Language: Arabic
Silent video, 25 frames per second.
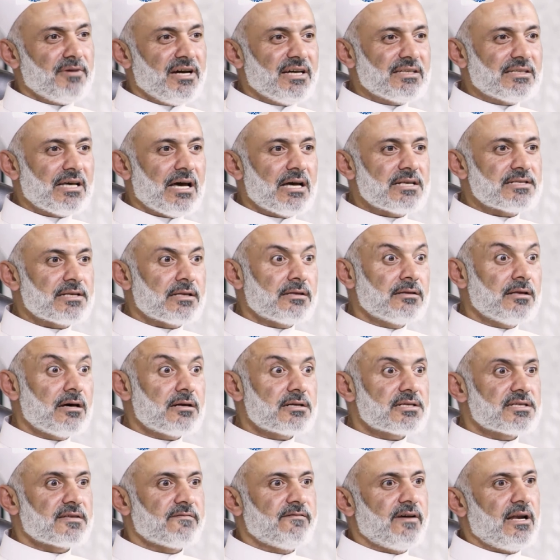سمعت هذا
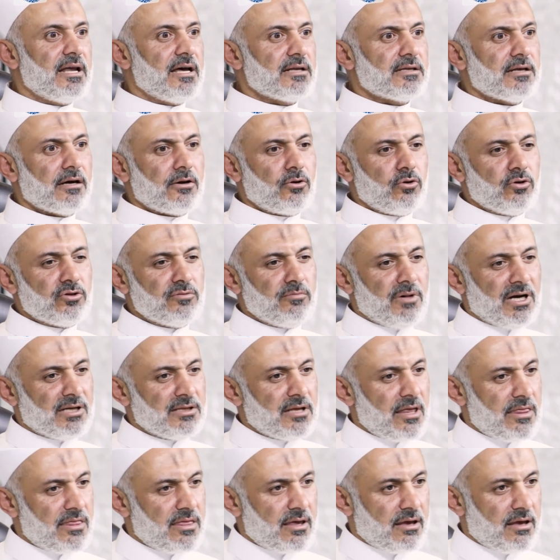الدرس فلا تقعد بعد